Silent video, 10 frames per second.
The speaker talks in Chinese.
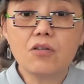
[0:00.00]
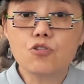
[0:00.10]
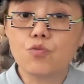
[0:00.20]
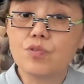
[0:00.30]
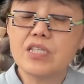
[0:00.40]

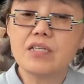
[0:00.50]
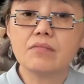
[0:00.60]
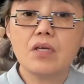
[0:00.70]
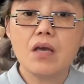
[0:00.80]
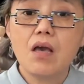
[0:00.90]
了重庆，
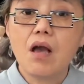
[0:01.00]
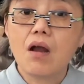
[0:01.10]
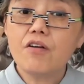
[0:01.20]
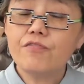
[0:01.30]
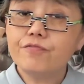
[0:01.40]

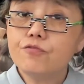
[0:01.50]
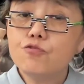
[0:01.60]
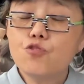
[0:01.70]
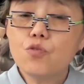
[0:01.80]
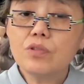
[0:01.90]
而
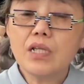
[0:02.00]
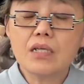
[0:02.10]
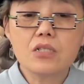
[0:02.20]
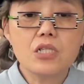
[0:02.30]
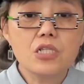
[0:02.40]
附中呢
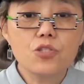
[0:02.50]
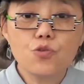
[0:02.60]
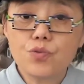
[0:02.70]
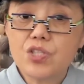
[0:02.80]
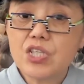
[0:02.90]

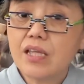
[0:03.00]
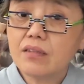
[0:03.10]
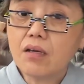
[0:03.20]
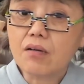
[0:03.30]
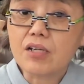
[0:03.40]
就
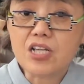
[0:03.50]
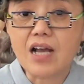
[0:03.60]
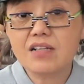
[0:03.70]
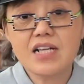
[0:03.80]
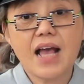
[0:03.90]
迁到了
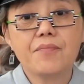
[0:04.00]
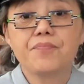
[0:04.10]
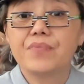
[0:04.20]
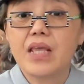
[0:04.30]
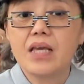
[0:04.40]
长
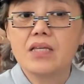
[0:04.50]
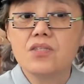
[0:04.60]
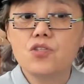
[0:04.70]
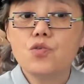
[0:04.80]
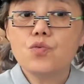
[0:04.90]
沙，
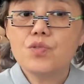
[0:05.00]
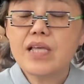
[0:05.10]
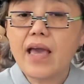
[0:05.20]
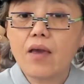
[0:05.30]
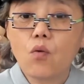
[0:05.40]
就
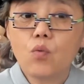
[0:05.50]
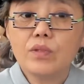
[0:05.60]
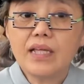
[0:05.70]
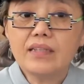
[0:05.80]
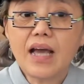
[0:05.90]
在湖
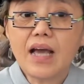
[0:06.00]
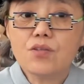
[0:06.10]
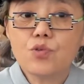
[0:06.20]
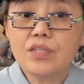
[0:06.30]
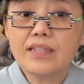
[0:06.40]
南大
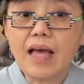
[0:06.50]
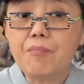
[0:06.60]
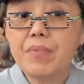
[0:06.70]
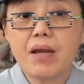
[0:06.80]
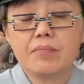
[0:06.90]
学的
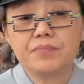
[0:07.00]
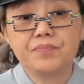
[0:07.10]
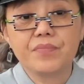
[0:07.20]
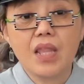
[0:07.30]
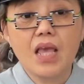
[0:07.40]
南边。
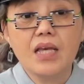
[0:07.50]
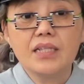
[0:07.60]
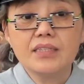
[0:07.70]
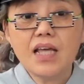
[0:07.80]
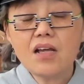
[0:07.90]

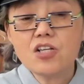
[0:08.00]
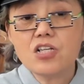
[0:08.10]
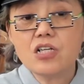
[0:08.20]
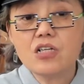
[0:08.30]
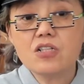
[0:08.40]
当
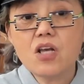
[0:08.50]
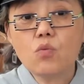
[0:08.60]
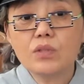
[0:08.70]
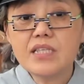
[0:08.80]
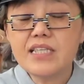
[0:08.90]
时何兆
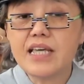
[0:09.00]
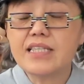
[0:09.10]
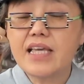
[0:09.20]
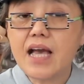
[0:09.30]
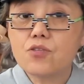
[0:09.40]
武的姐
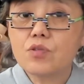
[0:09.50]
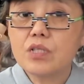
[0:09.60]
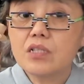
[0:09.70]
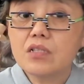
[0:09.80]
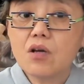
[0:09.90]
姐呀，就
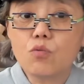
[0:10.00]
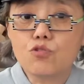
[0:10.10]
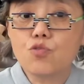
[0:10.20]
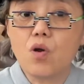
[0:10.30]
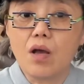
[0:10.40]
跟何兆武
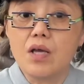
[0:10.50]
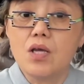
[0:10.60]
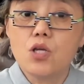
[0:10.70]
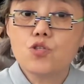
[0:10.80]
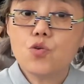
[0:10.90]

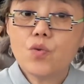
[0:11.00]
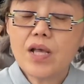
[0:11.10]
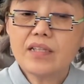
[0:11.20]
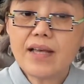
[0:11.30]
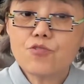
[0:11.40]
说：“中
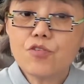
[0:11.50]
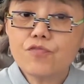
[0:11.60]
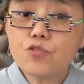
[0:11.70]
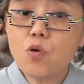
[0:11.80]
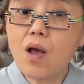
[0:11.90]
央大学
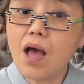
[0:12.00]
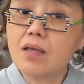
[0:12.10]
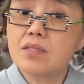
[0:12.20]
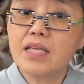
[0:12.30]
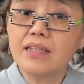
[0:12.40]
附中
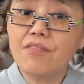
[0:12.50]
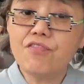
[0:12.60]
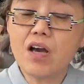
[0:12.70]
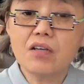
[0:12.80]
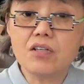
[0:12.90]
啊，在南
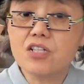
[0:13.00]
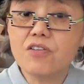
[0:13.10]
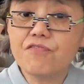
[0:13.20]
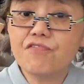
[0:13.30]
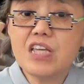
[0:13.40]
方可
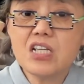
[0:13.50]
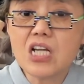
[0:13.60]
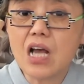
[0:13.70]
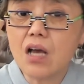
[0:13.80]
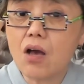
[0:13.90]
是非
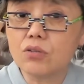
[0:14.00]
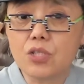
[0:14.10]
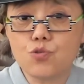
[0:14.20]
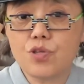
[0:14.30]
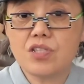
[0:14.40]
常好
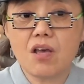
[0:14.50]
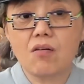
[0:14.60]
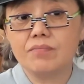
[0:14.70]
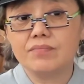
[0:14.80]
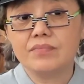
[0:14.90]
的学校。”